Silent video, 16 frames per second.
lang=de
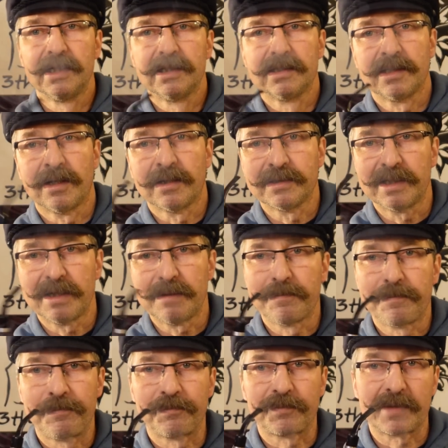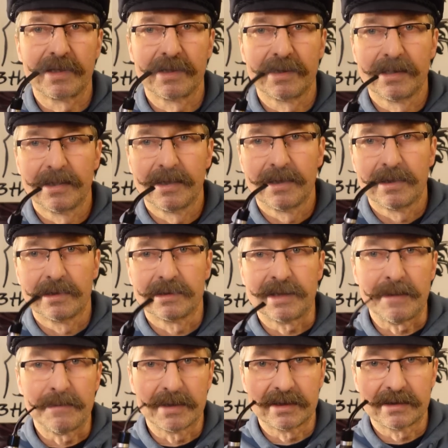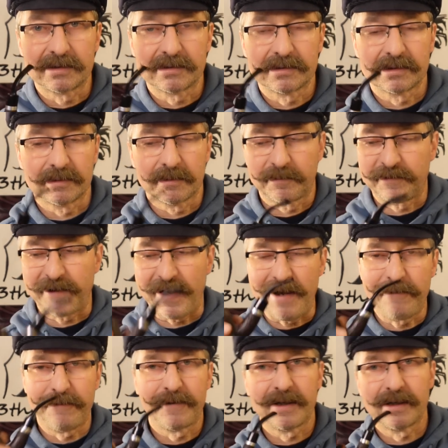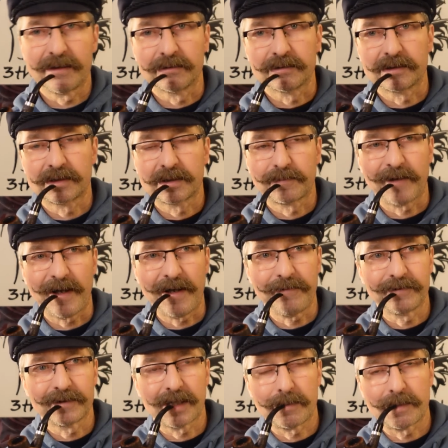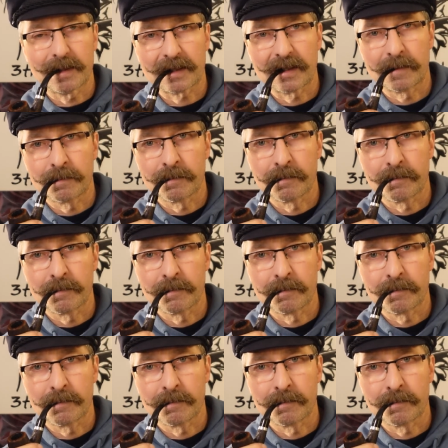Der hat neben Thema Pfeife und Pfeifentabak